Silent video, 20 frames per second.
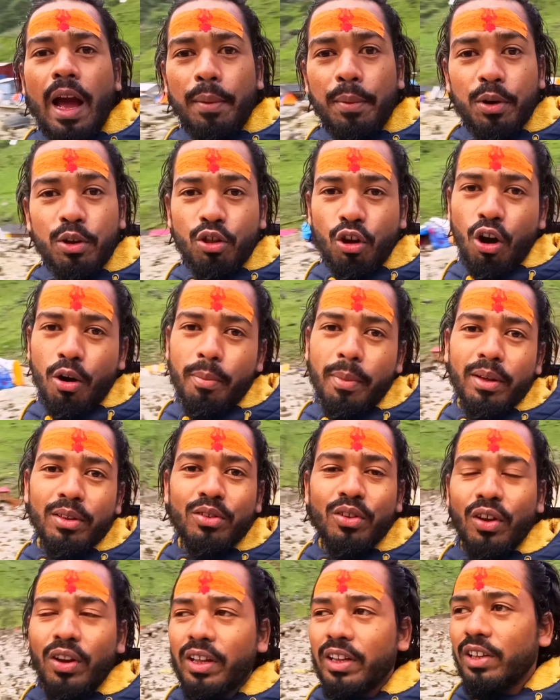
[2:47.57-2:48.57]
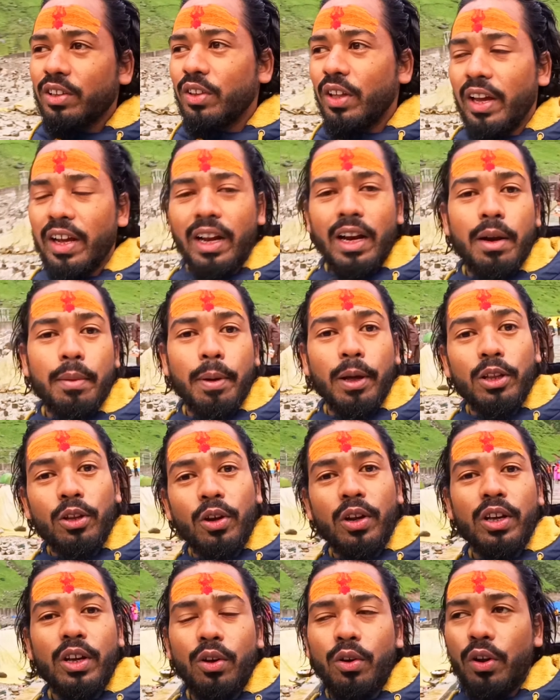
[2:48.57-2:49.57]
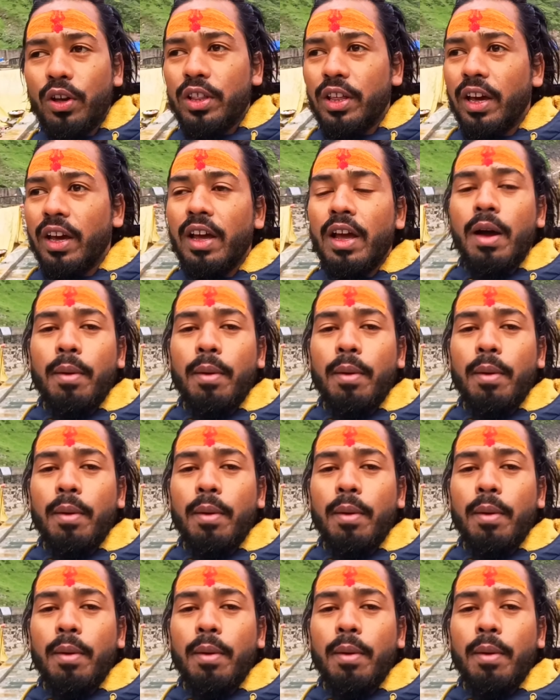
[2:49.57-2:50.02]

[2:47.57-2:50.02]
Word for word: এবং ছ মাস ধরে কিন্তু এখানে ভেতরে কেউ রয়েছে